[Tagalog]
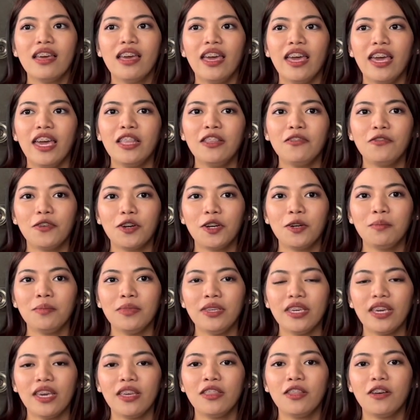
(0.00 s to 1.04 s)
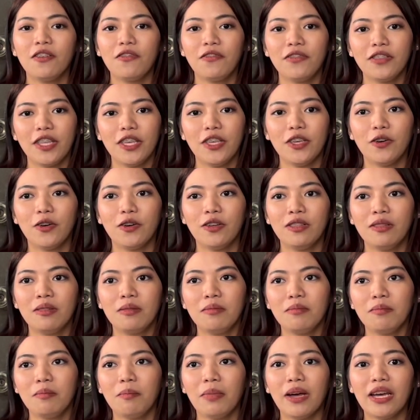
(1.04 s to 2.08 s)
And for me, enough na yon
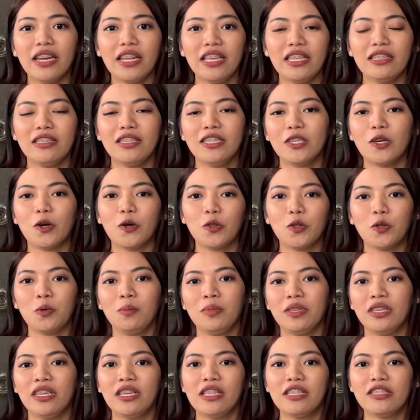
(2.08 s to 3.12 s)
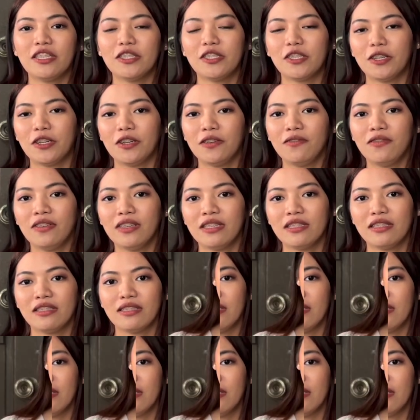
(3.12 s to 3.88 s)
para hindi ako tumigil sa service.